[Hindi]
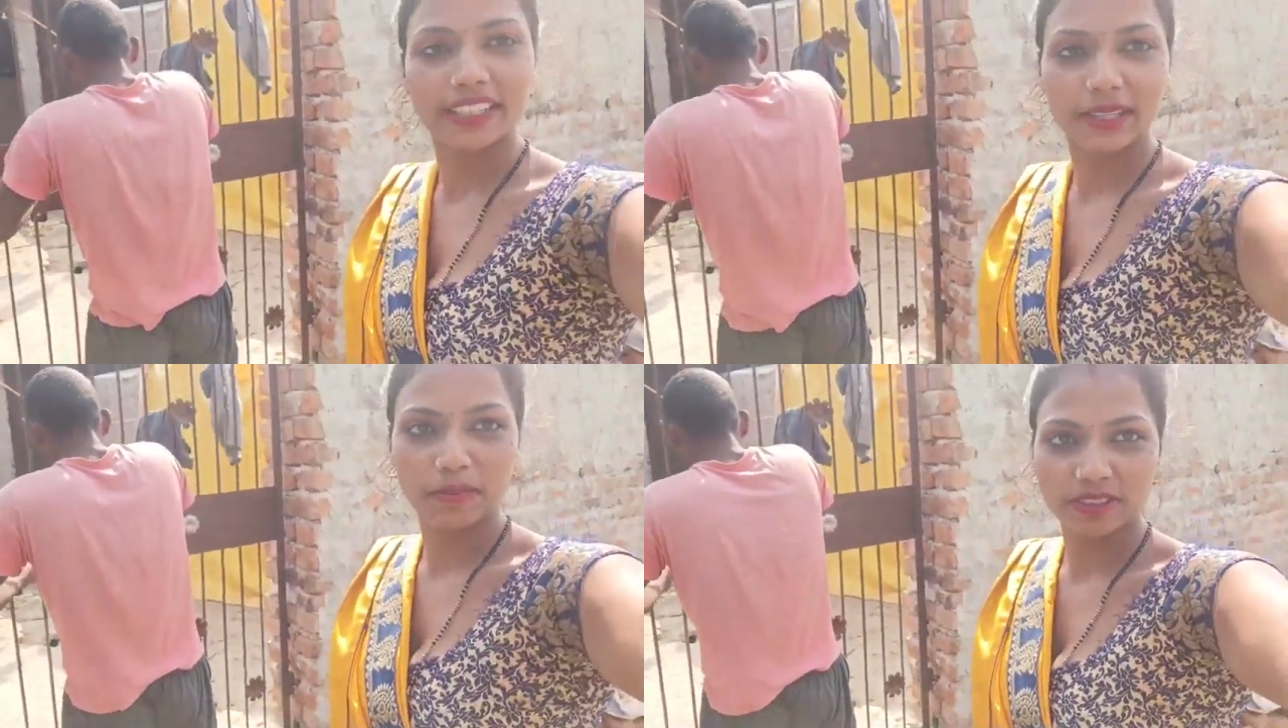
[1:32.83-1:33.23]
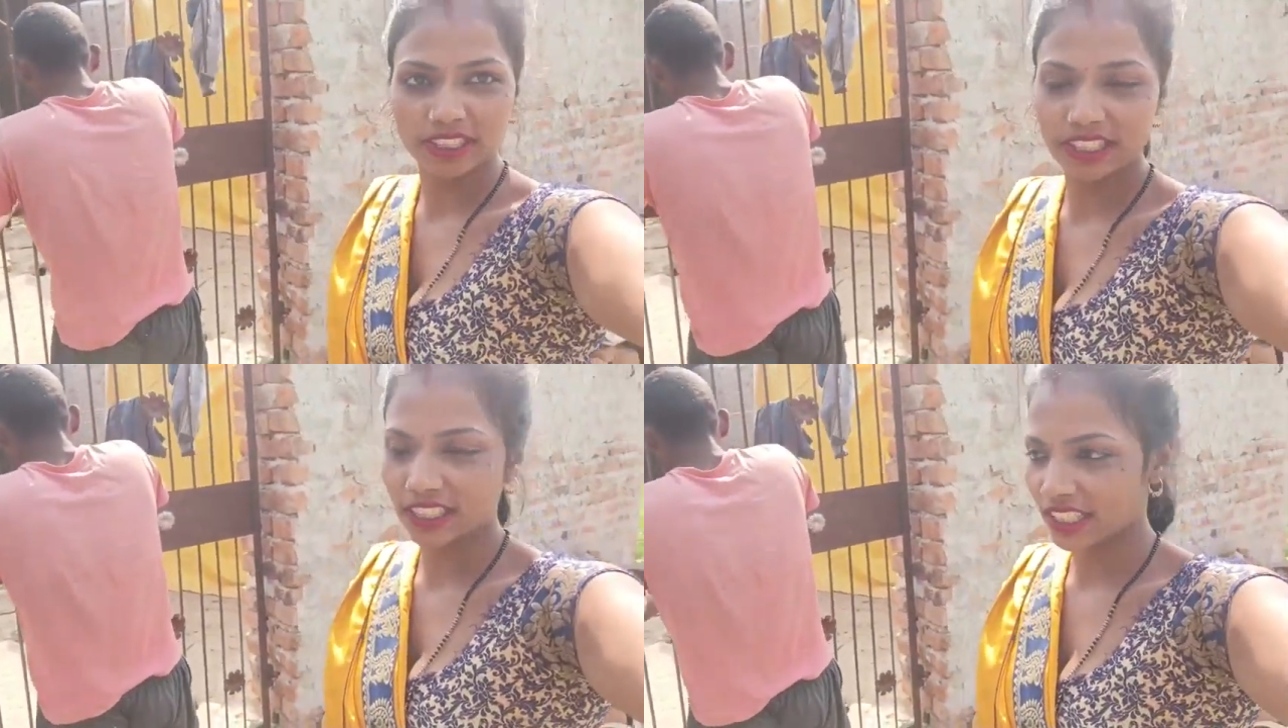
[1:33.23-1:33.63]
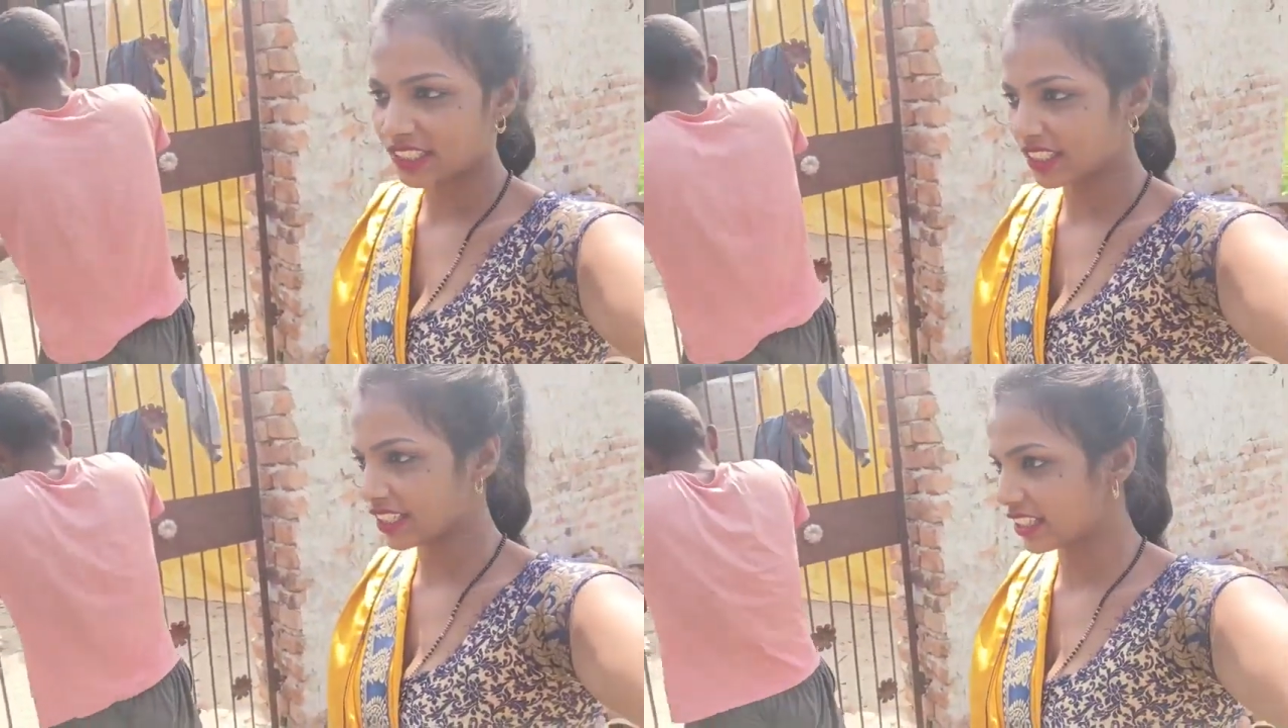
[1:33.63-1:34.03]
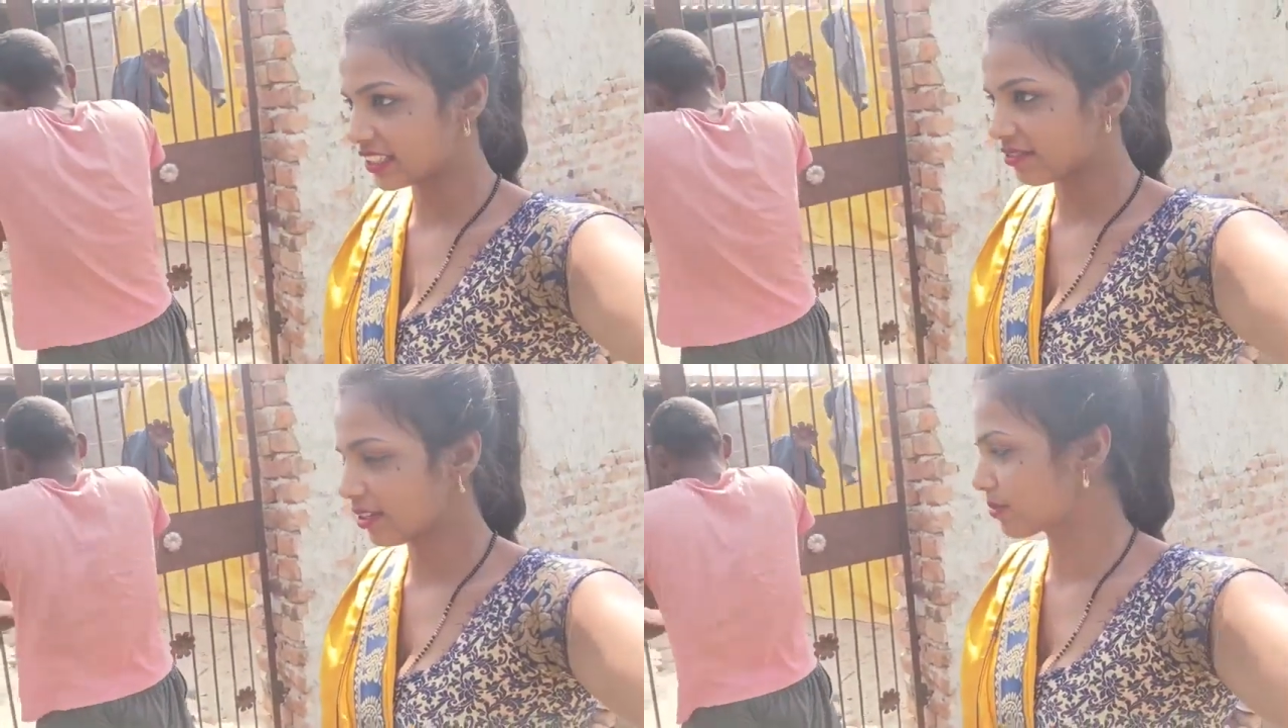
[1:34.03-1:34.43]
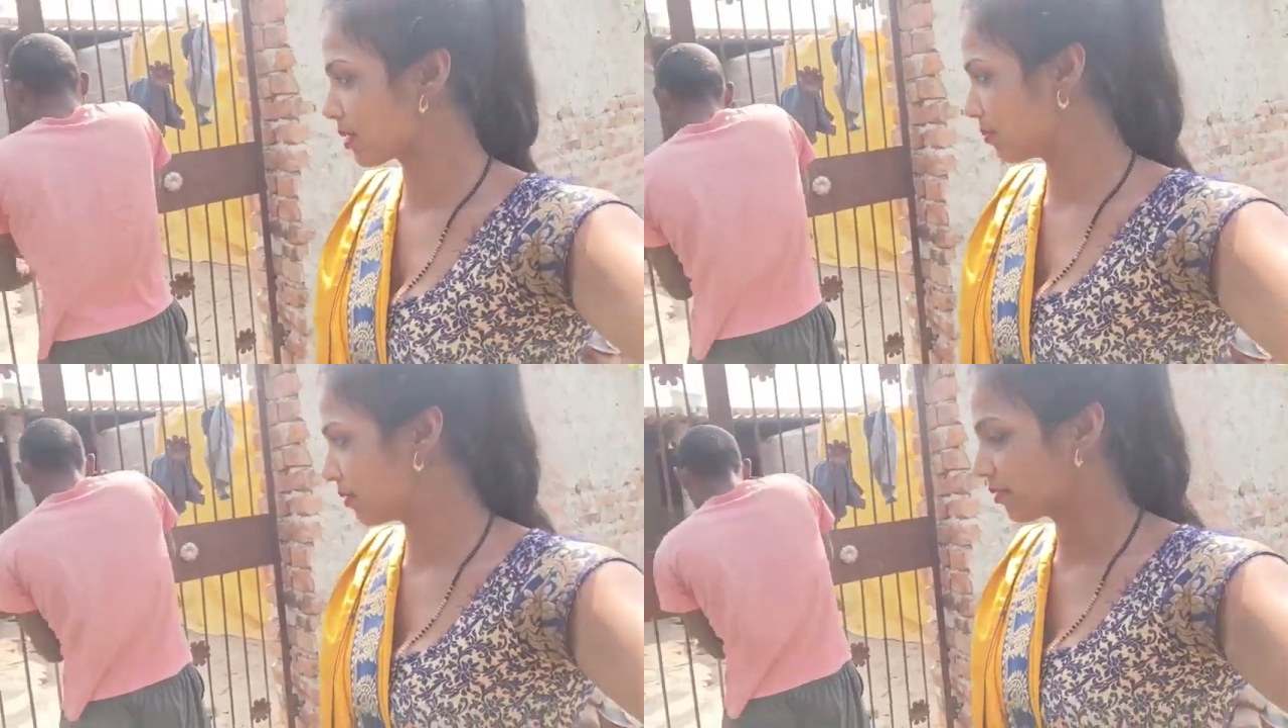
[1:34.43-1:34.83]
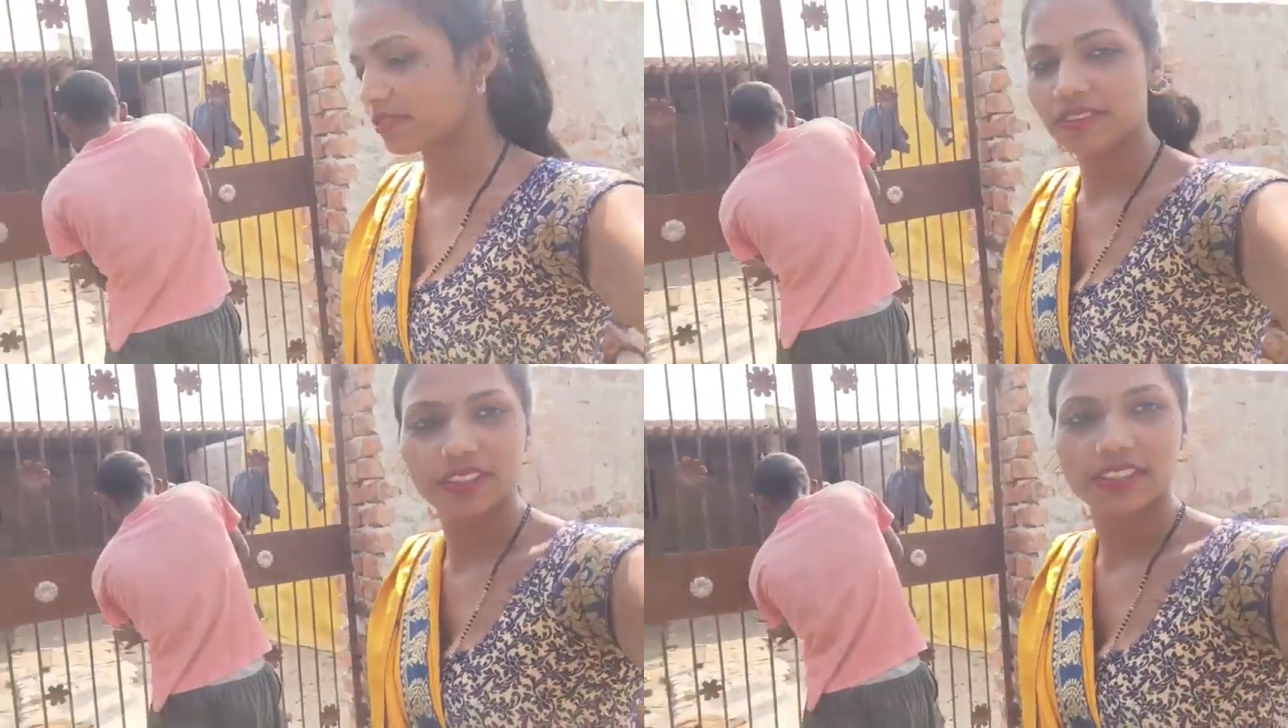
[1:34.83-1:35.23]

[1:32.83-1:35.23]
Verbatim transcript: रहिए हम लोग जल्दी जाके दिखाते हैं आप सब लोग को